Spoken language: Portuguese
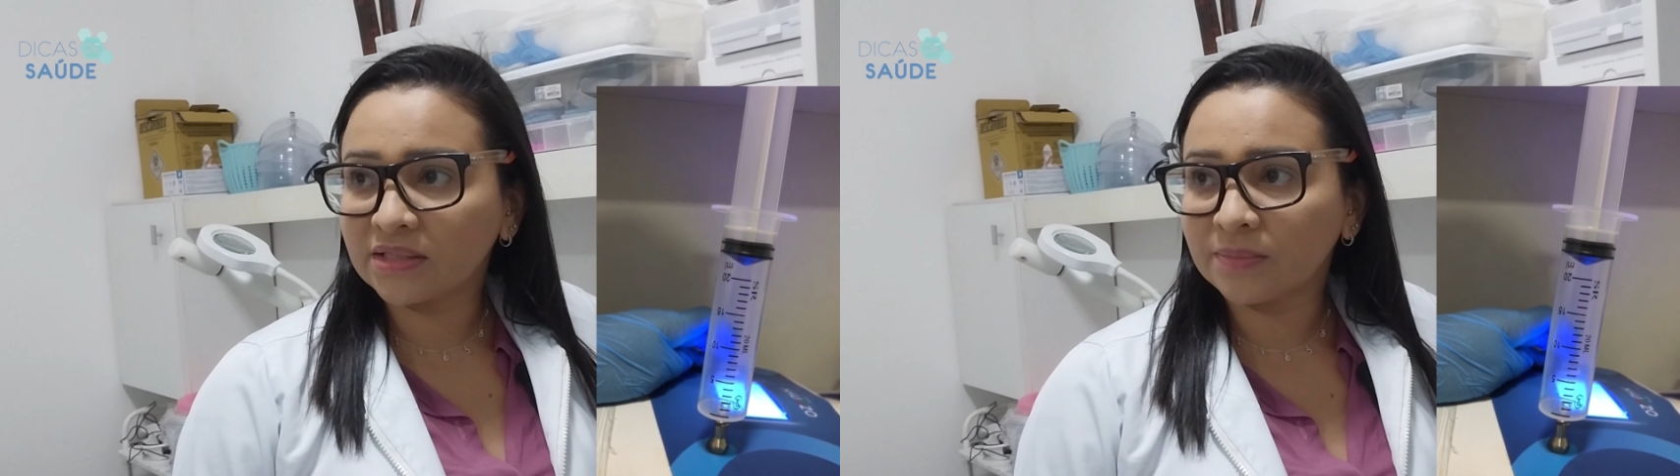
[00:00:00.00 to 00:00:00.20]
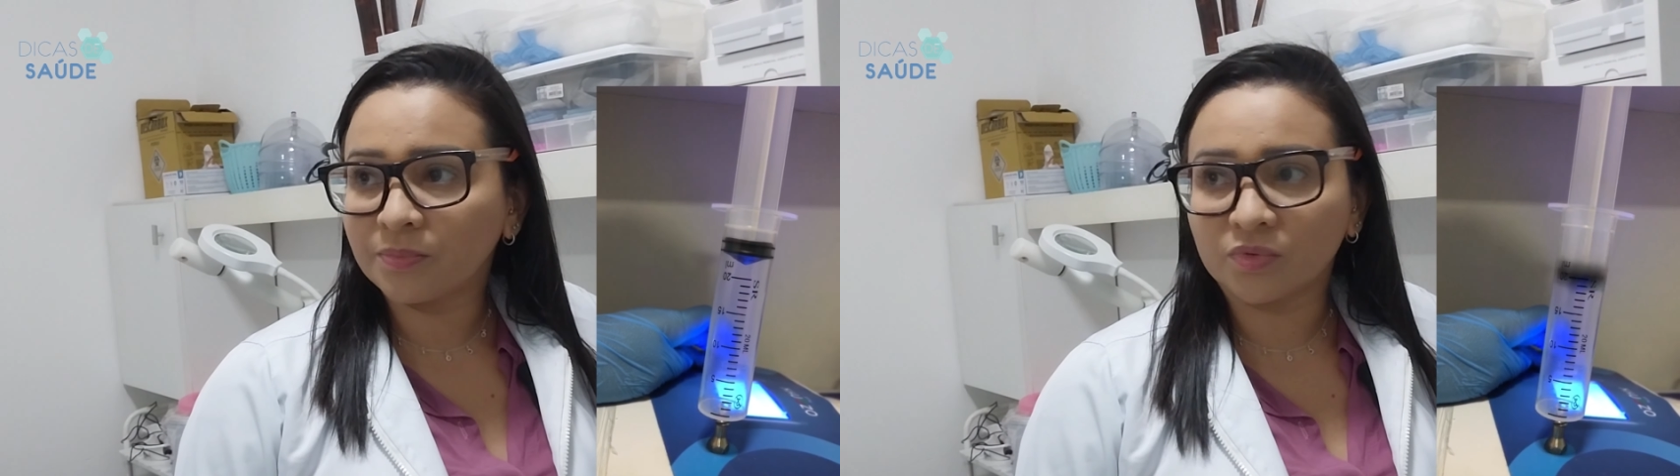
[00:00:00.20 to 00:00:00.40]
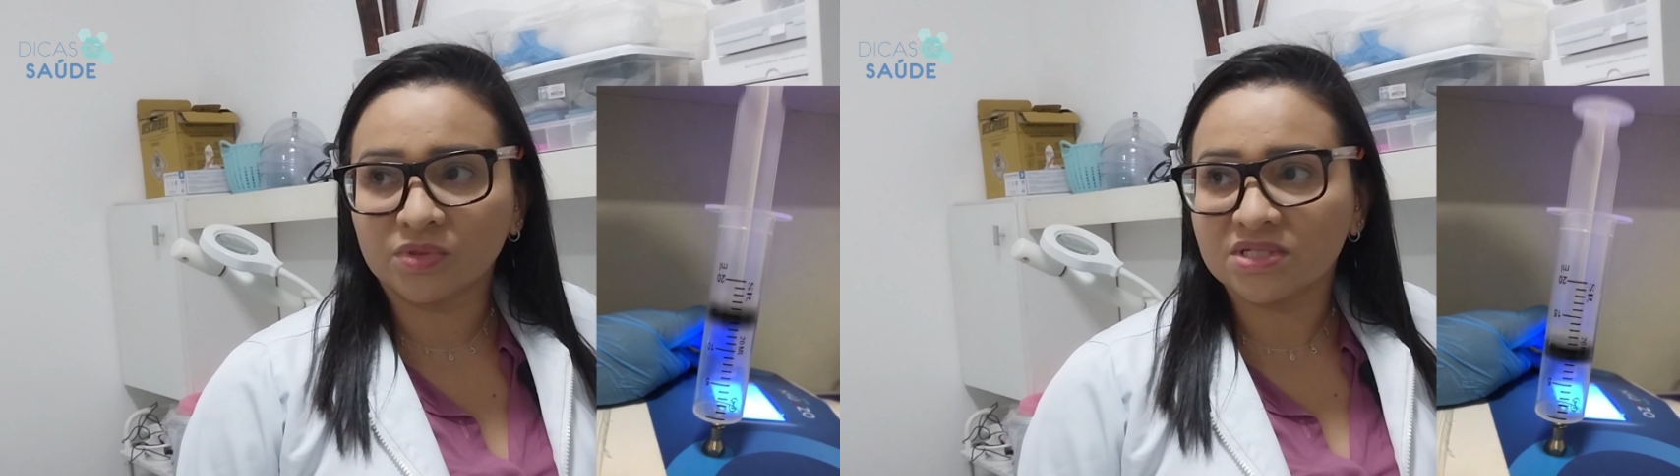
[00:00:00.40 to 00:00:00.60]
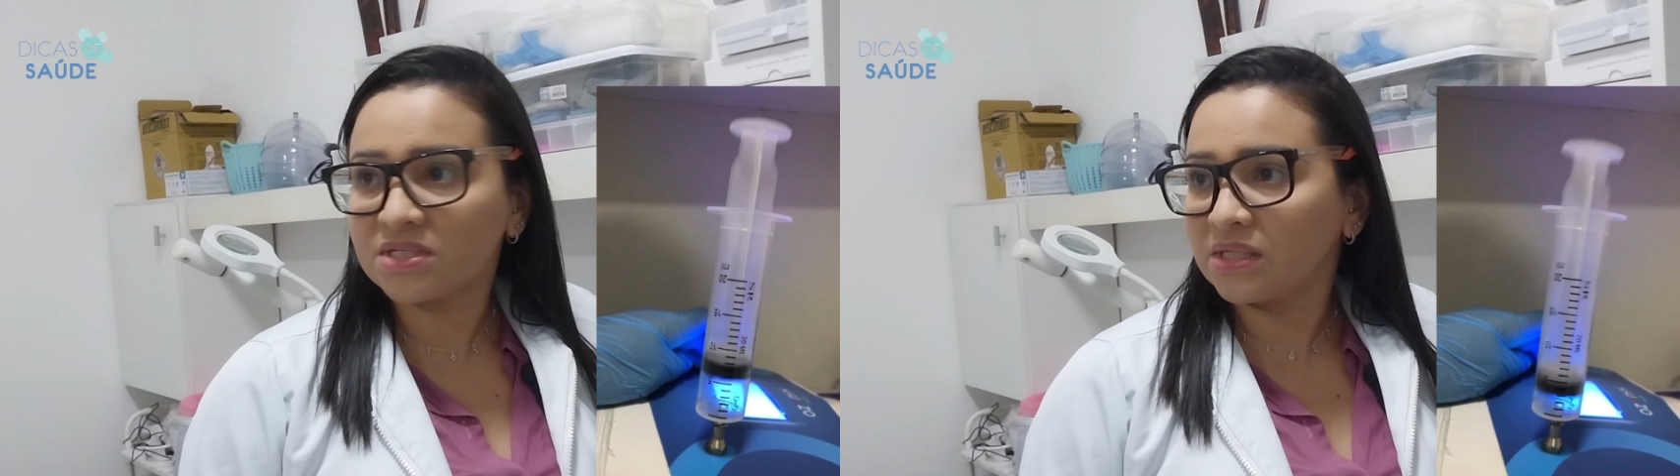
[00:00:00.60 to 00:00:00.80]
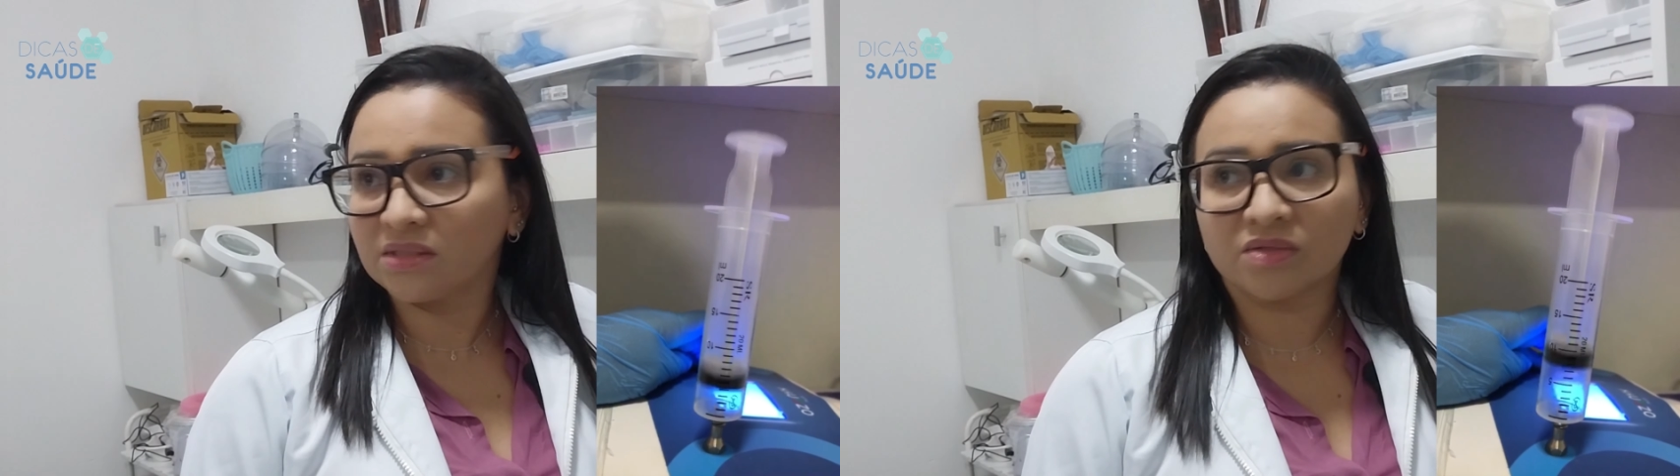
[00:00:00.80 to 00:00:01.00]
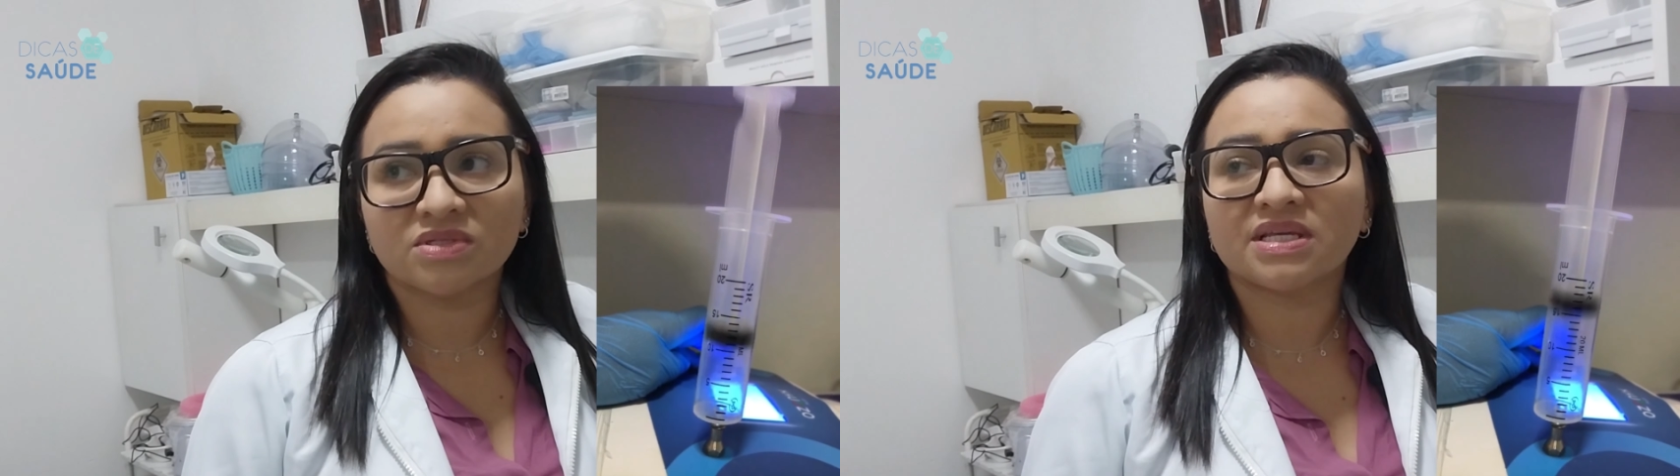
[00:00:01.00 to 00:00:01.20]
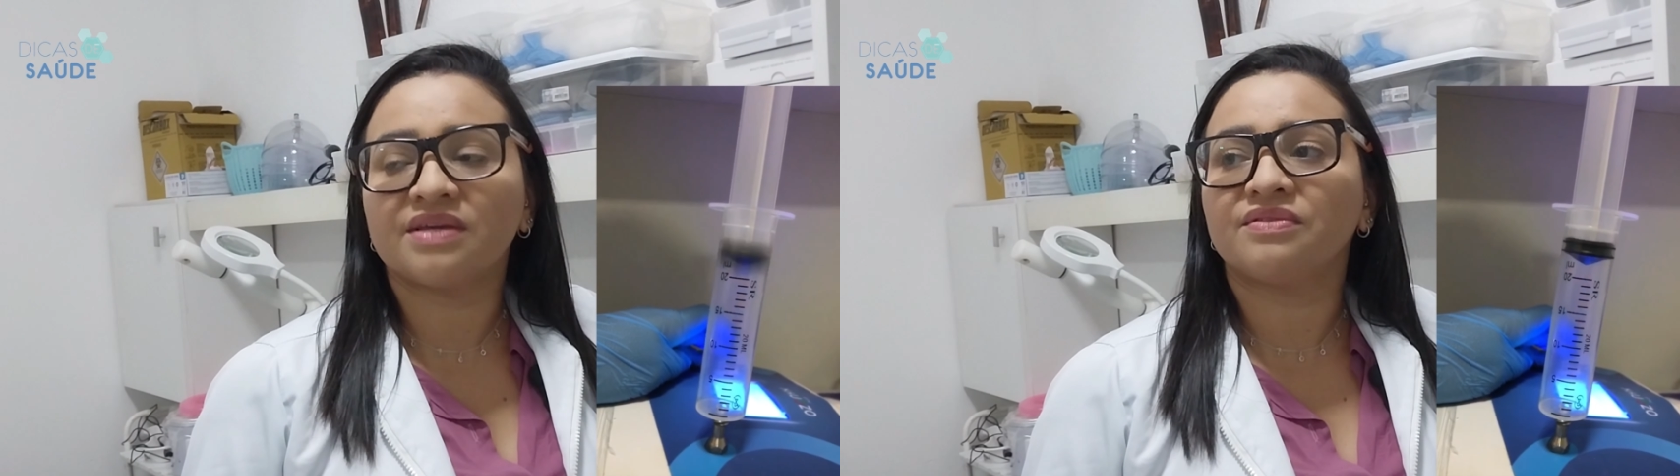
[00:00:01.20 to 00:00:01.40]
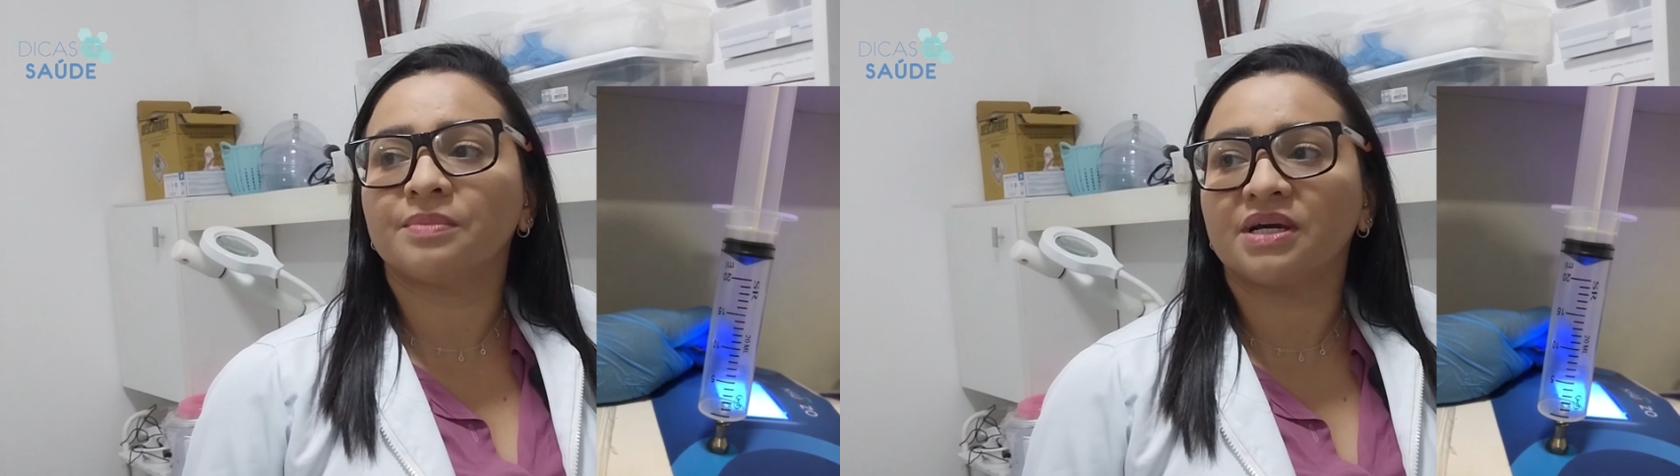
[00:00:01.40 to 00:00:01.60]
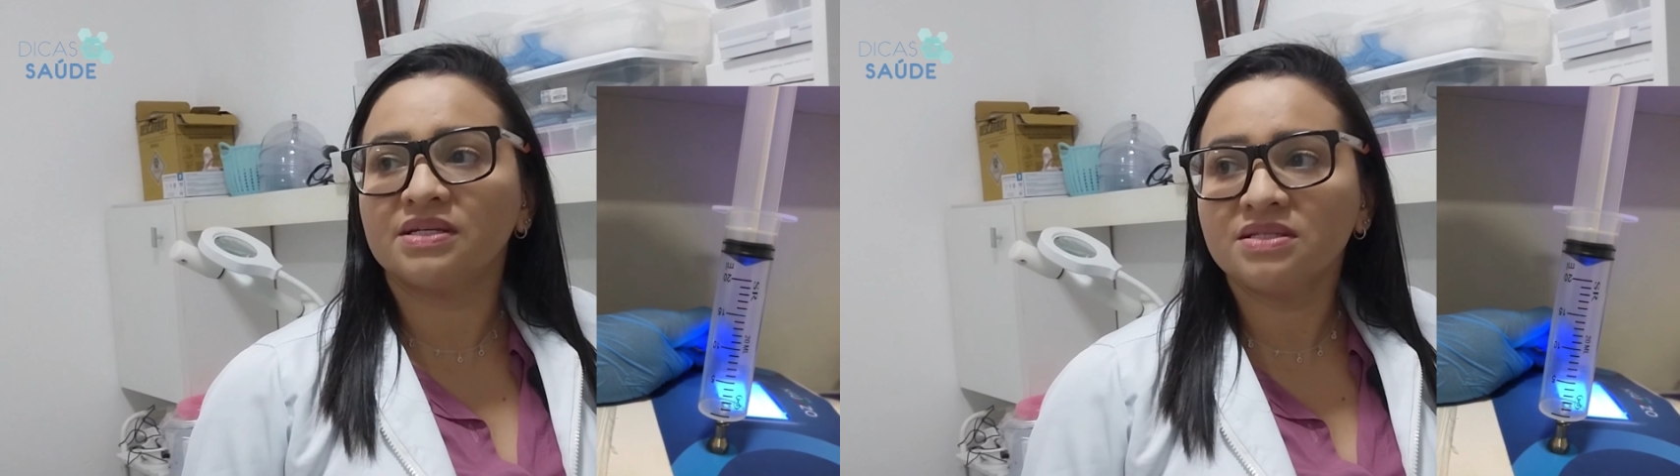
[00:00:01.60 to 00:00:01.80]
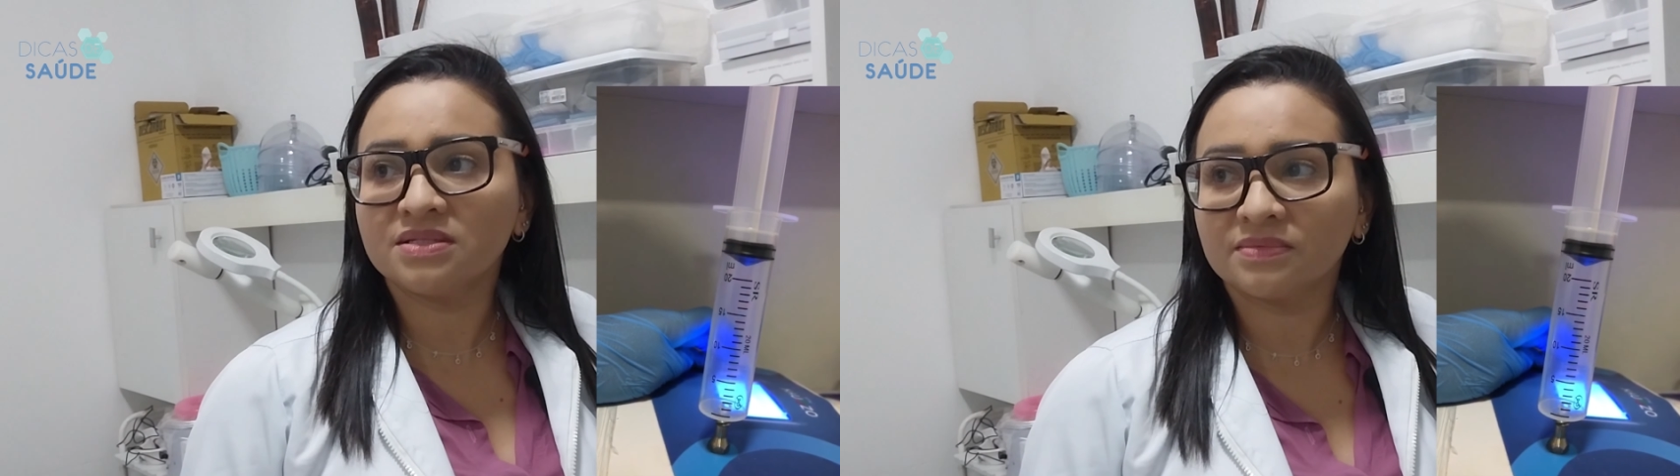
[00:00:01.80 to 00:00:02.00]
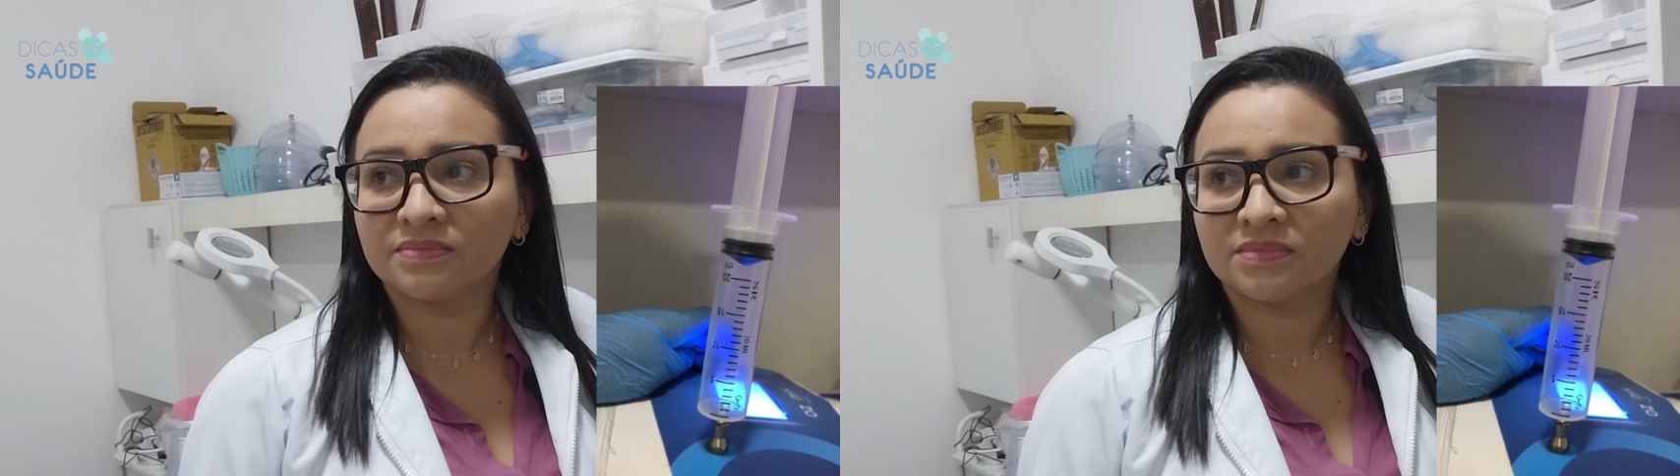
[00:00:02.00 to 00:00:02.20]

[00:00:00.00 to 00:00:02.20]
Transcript: Depois ele não serve mais.